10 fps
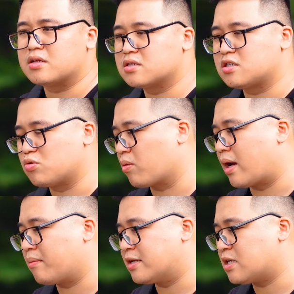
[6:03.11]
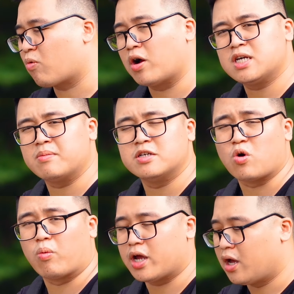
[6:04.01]
sử dụng con máy này mà trong quá trình mình
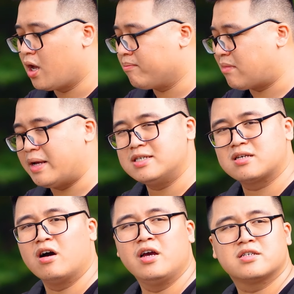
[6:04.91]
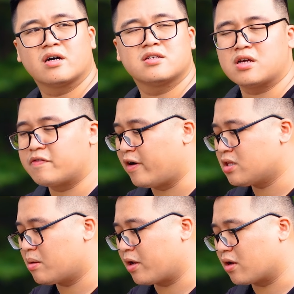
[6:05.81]
dùng ấy mà bị rơi vỡ
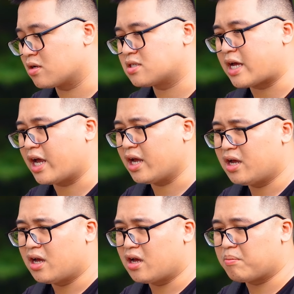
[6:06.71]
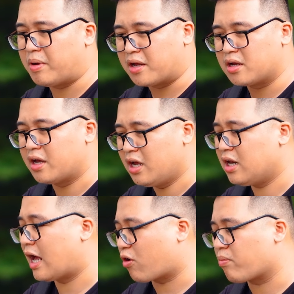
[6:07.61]
thì mình
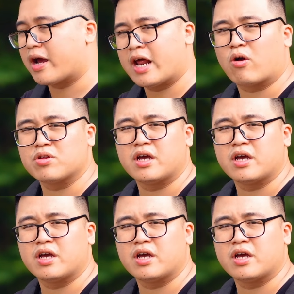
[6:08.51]
nghĩ là con máy này có